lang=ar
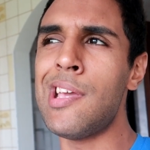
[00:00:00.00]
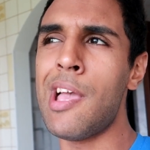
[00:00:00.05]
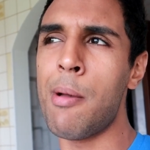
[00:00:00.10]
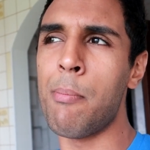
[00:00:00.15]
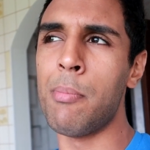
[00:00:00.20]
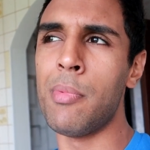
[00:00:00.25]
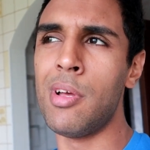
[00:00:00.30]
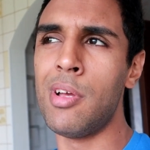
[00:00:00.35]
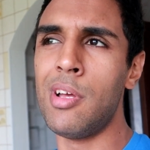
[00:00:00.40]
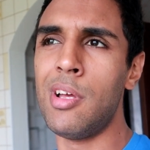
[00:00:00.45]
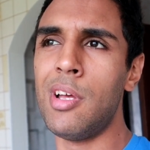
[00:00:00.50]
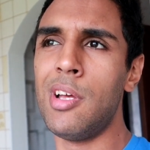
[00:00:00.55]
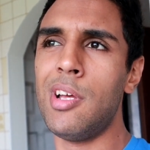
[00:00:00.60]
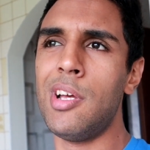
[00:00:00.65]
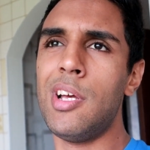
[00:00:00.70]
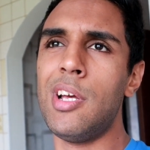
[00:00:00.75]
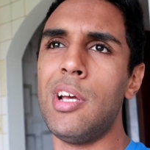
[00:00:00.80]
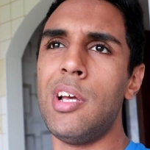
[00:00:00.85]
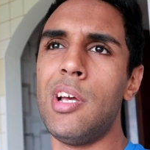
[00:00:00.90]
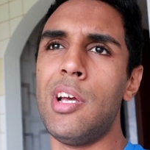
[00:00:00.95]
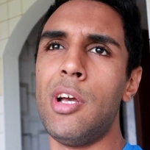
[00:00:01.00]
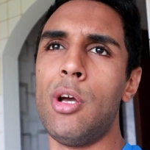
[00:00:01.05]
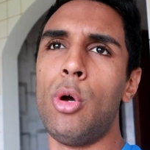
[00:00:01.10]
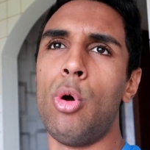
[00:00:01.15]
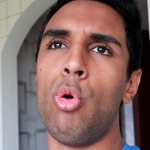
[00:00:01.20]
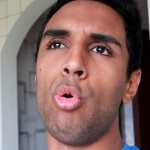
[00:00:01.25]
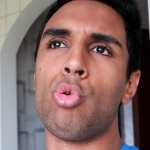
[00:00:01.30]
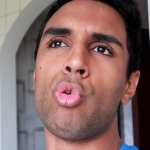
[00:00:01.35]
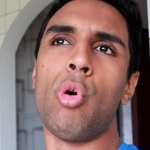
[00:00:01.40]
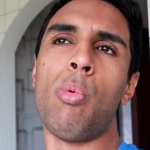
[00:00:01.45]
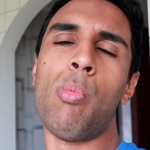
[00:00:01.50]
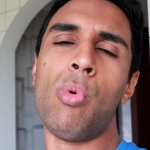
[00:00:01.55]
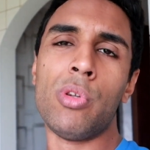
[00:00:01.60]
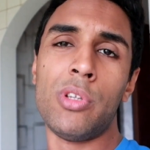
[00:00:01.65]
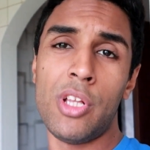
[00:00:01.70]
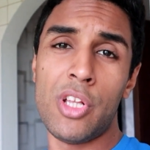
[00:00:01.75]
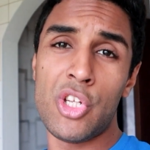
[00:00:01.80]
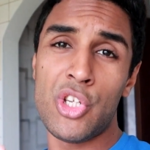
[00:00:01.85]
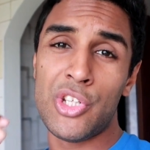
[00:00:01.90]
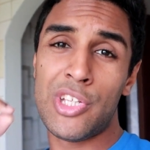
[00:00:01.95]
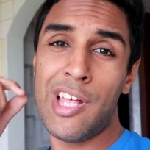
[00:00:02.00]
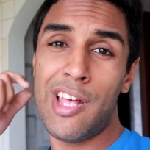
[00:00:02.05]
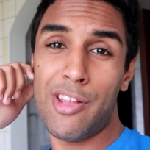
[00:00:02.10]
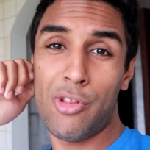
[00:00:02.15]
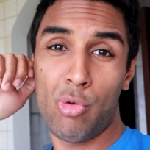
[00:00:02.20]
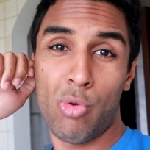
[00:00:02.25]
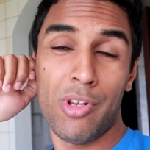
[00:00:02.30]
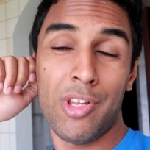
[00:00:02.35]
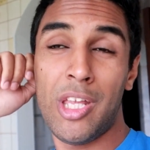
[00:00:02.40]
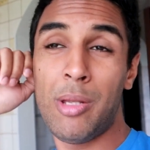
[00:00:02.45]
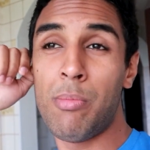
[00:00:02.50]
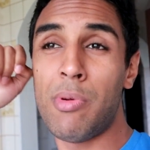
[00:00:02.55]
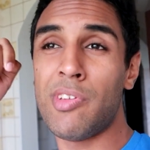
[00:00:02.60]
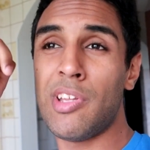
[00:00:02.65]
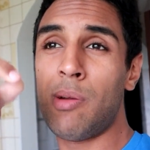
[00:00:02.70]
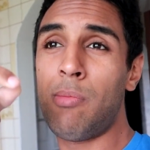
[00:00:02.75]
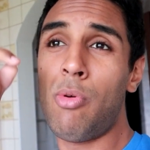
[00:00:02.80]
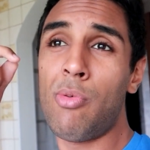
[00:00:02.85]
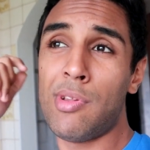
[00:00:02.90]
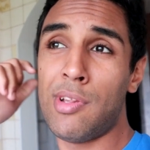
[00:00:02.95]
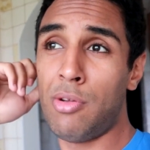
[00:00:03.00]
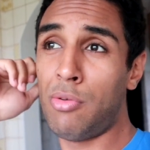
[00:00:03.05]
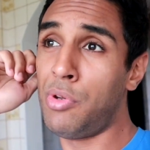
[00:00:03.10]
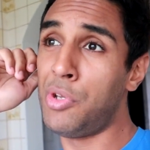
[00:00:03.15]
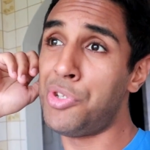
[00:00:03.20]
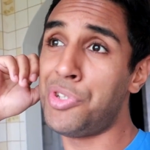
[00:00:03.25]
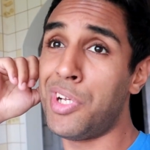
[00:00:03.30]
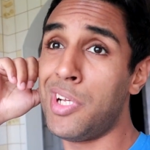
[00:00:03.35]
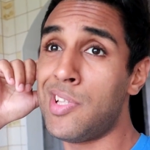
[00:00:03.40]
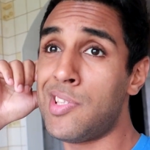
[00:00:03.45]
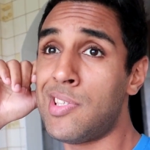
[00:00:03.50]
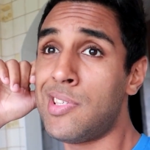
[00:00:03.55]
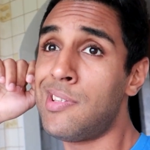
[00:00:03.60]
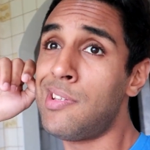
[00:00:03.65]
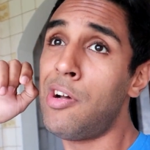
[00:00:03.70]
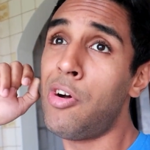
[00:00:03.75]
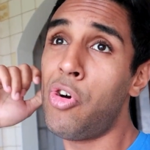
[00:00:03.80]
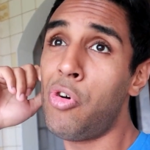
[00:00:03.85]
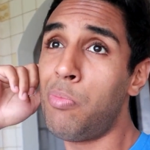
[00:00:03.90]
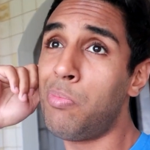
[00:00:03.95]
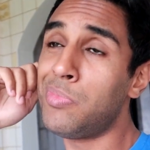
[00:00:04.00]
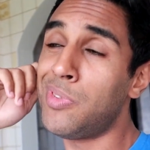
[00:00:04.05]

ايام وكومونديت جداد ولكن مازال ما وصلونيش كنتسناو